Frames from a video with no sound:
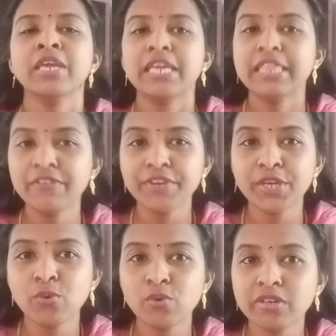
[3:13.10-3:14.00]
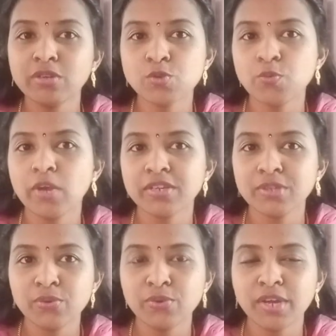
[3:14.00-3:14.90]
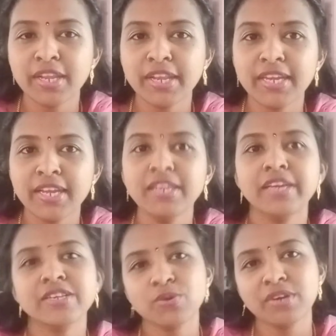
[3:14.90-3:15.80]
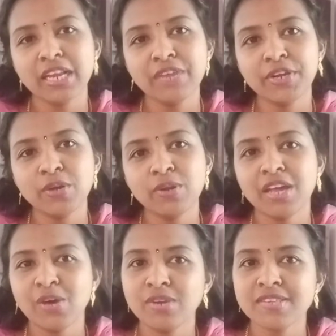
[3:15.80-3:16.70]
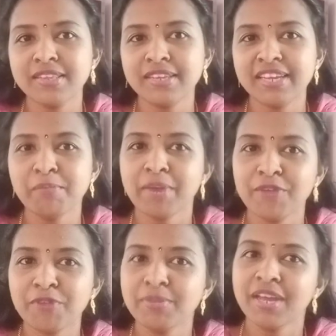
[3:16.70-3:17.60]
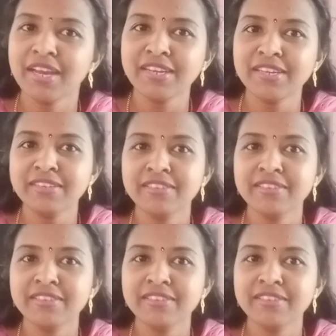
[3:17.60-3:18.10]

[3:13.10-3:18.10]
இந்த வீடியோ உங்களுக்கு யூஸ்ஃபுல்லாக இருந்திருக்கும் நான் நினைக்கிறேன் நெக்ஸ்ட் ஒரு நல்ல வீடியோவில் நான் உங்களை சந்திக்கிறேன் பாய் ஃப்ரம் தாரணி